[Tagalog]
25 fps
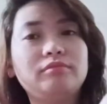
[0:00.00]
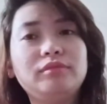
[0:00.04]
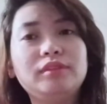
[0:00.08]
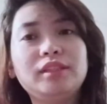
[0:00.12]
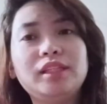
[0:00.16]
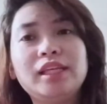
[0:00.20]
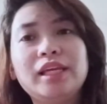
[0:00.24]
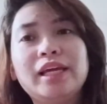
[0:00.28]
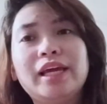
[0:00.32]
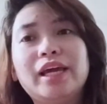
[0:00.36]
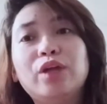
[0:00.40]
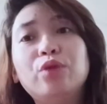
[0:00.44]

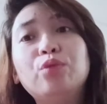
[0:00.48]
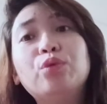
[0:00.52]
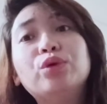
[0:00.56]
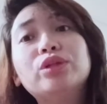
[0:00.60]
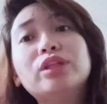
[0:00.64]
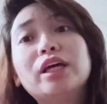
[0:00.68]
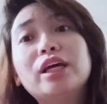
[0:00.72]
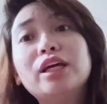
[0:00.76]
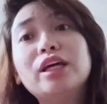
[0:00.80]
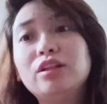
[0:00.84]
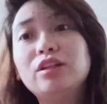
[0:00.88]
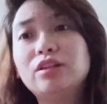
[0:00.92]
And what
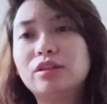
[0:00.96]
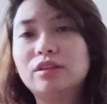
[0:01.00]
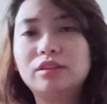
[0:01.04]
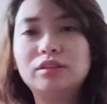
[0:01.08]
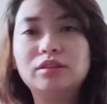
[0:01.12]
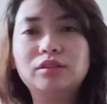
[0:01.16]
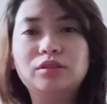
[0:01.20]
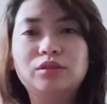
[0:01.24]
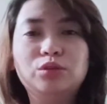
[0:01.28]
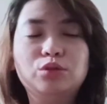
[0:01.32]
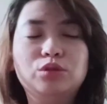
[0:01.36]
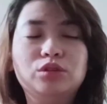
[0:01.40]
I
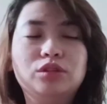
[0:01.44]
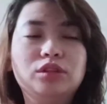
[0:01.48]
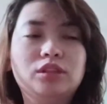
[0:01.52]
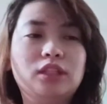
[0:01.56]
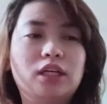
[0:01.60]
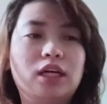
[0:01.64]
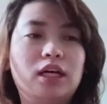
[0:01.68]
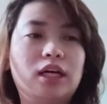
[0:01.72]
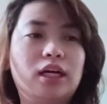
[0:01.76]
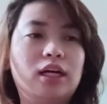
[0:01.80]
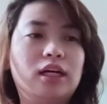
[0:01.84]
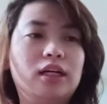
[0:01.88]
learned dun
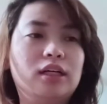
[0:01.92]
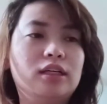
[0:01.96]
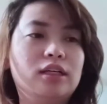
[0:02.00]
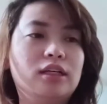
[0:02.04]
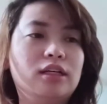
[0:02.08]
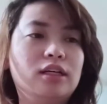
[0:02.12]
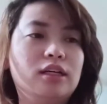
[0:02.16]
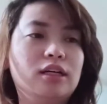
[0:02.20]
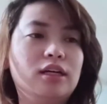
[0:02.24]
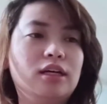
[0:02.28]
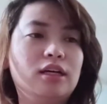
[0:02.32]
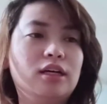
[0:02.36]
sa
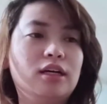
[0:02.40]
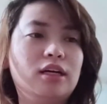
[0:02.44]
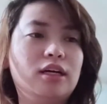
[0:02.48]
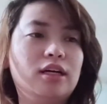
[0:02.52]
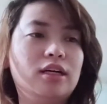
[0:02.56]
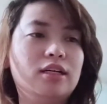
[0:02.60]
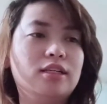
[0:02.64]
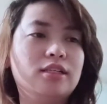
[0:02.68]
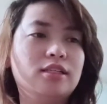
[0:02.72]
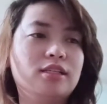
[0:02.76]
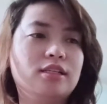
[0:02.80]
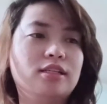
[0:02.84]

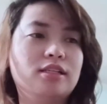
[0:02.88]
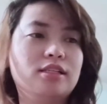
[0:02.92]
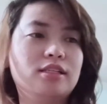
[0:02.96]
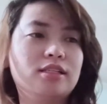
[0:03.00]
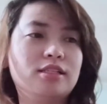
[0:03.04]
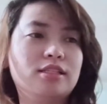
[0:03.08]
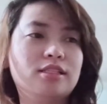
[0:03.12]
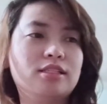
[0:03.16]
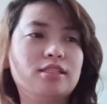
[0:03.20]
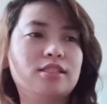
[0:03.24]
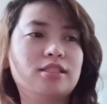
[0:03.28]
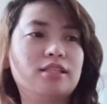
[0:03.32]

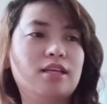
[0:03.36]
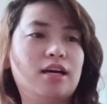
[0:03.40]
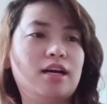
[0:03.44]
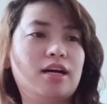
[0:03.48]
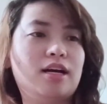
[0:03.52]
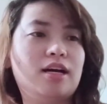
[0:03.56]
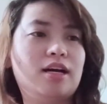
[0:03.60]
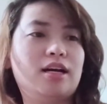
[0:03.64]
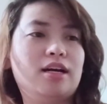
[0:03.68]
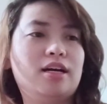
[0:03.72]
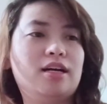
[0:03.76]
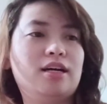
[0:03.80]
sa
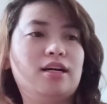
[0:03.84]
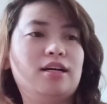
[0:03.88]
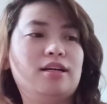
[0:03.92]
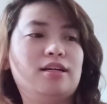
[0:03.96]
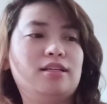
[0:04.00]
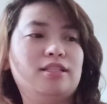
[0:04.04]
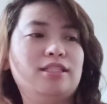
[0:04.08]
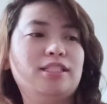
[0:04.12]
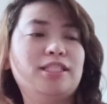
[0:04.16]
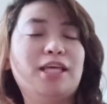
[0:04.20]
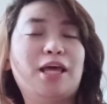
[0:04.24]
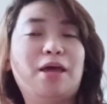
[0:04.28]

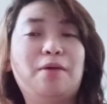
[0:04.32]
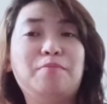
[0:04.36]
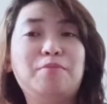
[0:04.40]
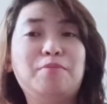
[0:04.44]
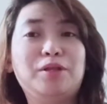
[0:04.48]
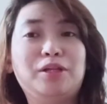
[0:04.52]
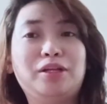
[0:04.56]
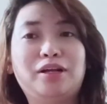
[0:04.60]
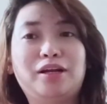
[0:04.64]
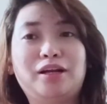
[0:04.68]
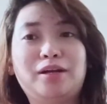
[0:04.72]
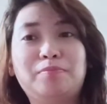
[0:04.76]

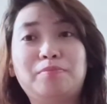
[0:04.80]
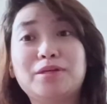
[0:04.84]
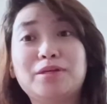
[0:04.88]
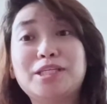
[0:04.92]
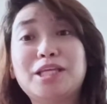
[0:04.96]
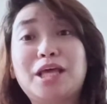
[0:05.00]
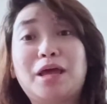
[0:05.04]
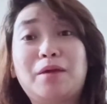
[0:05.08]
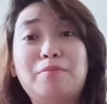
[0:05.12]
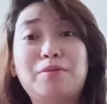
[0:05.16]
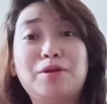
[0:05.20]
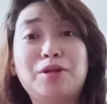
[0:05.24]
seminar,
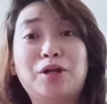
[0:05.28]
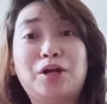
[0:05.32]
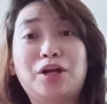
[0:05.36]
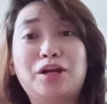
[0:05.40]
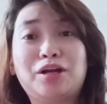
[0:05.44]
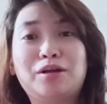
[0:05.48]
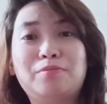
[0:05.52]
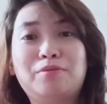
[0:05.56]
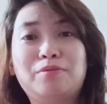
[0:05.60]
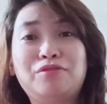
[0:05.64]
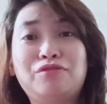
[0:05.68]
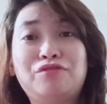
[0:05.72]
pa-seminar,
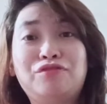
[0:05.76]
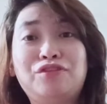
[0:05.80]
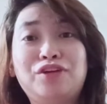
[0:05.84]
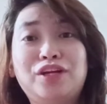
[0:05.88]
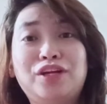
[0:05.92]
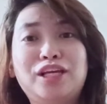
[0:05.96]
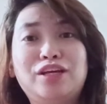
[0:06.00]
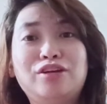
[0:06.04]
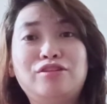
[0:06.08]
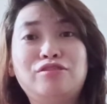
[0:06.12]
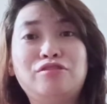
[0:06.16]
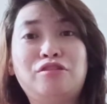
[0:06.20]

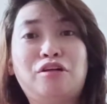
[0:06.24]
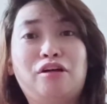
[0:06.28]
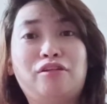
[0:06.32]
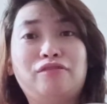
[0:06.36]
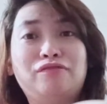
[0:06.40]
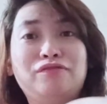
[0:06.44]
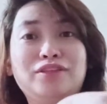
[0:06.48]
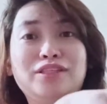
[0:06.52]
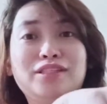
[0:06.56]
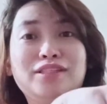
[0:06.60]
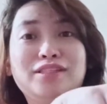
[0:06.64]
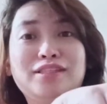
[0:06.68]
pa-free coffee
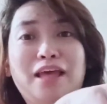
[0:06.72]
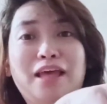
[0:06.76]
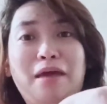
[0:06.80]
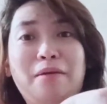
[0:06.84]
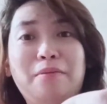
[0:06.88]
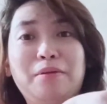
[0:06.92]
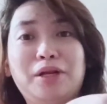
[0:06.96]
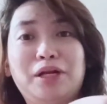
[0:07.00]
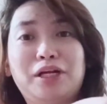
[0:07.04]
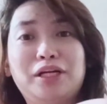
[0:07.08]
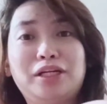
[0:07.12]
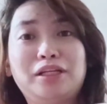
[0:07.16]

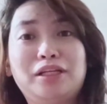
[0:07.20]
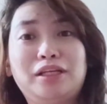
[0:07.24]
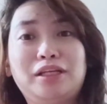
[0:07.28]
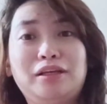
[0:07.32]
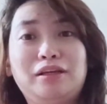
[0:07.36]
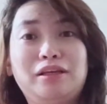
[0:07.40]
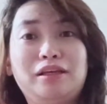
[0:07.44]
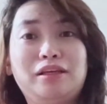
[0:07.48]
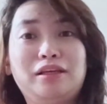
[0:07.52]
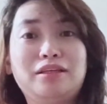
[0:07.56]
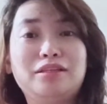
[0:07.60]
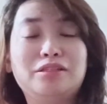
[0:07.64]
seminar
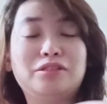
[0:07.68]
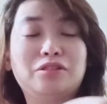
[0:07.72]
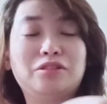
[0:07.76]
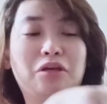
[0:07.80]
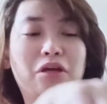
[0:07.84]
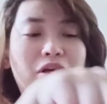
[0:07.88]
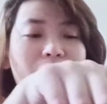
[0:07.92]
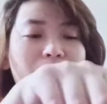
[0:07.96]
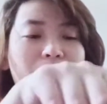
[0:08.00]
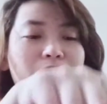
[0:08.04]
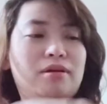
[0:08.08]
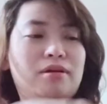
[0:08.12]
ni
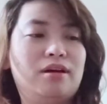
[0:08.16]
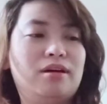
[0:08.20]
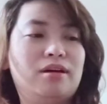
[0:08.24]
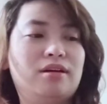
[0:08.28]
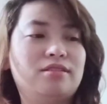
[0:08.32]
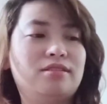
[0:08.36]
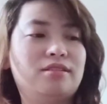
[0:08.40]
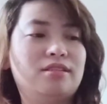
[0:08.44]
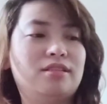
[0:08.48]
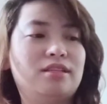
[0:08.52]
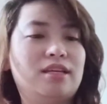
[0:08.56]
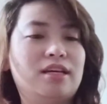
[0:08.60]

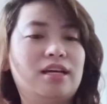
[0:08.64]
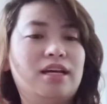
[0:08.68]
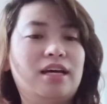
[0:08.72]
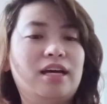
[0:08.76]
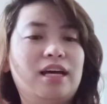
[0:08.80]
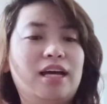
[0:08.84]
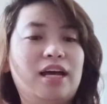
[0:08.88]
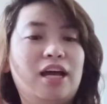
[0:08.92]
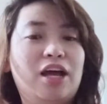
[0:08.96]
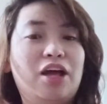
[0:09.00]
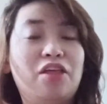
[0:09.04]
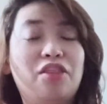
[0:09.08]
Starbucks.
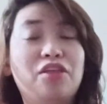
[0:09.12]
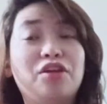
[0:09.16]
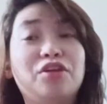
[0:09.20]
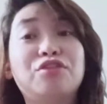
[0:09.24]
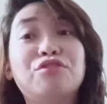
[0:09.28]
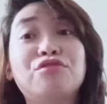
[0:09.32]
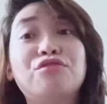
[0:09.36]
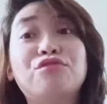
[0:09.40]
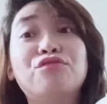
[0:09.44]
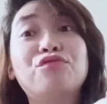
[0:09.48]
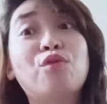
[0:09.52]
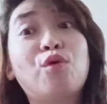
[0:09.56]
There are
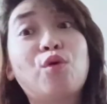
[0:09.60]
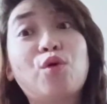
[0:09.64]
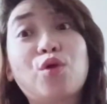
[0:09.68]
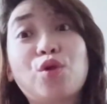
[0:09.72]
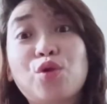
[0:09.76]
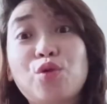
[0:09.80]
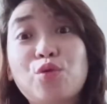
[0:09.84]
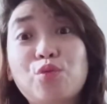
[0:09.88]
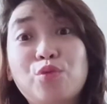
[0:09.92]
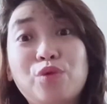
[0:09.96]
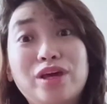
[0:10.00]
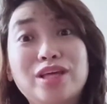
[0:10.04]
four
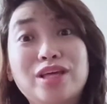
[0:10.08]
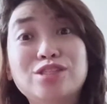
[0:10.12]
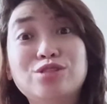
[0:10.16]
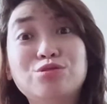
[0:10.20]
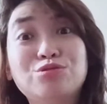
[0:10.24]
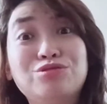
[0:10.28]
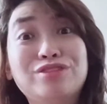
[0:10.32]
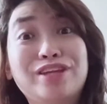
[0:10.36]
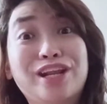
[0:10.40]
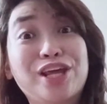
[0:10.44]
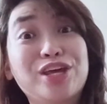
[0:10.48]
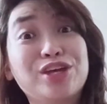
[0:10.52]
ways to
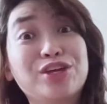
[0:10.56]
drink your